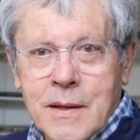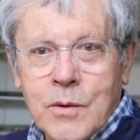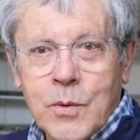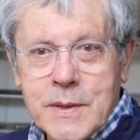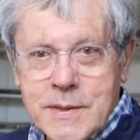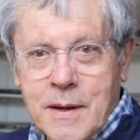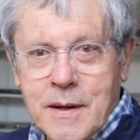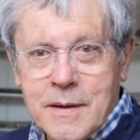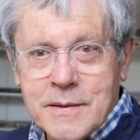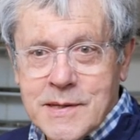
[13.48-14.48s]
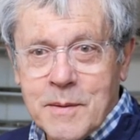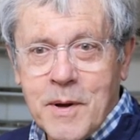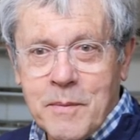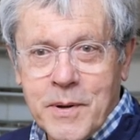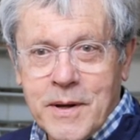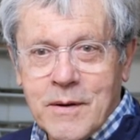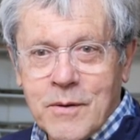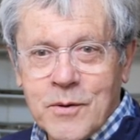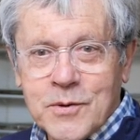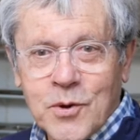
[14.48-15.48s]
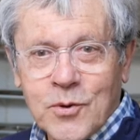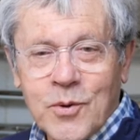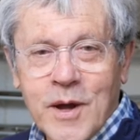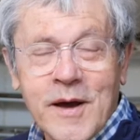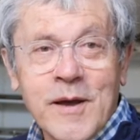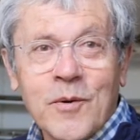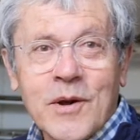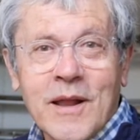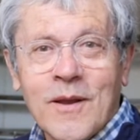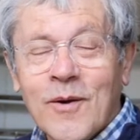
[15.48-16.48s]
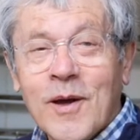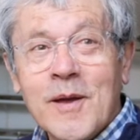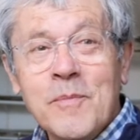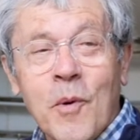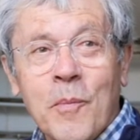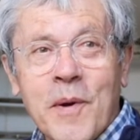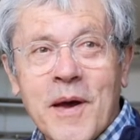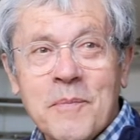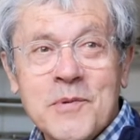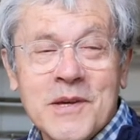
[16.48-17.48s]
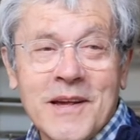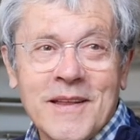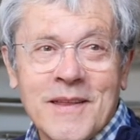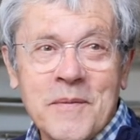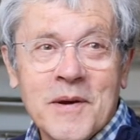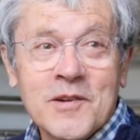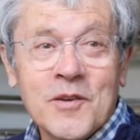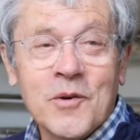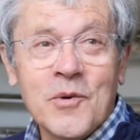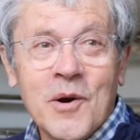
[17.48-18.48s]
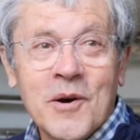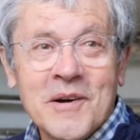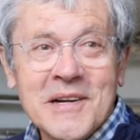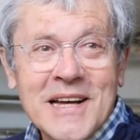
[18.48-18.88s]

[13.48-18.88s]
Oui, ça, me rappelle euh, surtout les rayons de la droguerie de mon père, puisqu'il était marchand de couleurs,